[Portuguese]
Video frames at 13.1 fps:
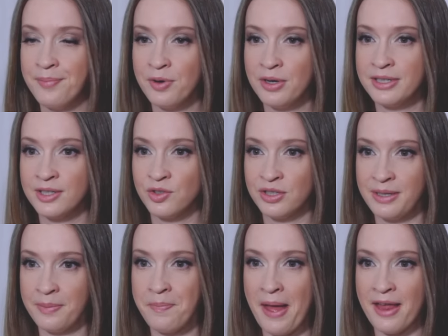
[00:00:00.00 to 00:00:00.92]
depois isso
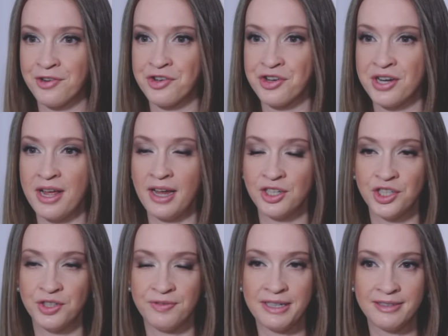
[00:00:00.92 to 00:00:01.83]
se perde, né? A
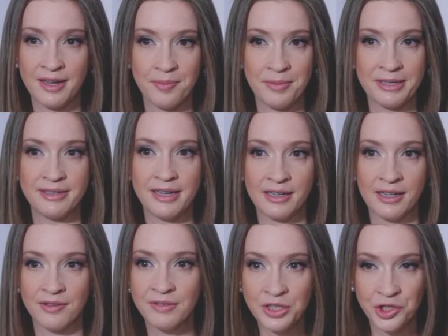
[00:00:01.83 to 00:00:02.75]
gente vai saber se
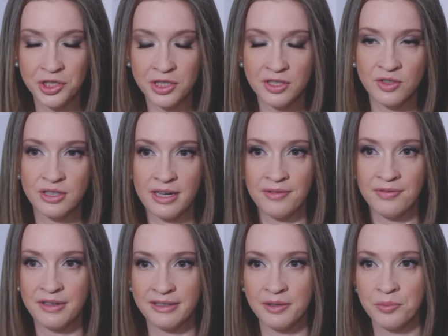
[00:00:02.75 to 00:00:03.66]
daqui a 20 anos tem
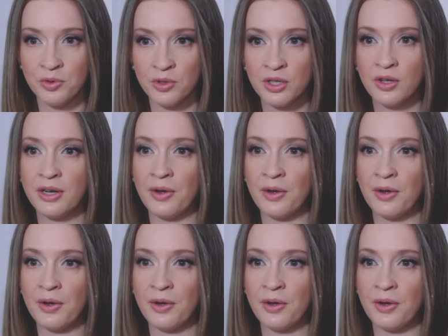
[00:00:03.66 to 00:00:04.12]
Facebook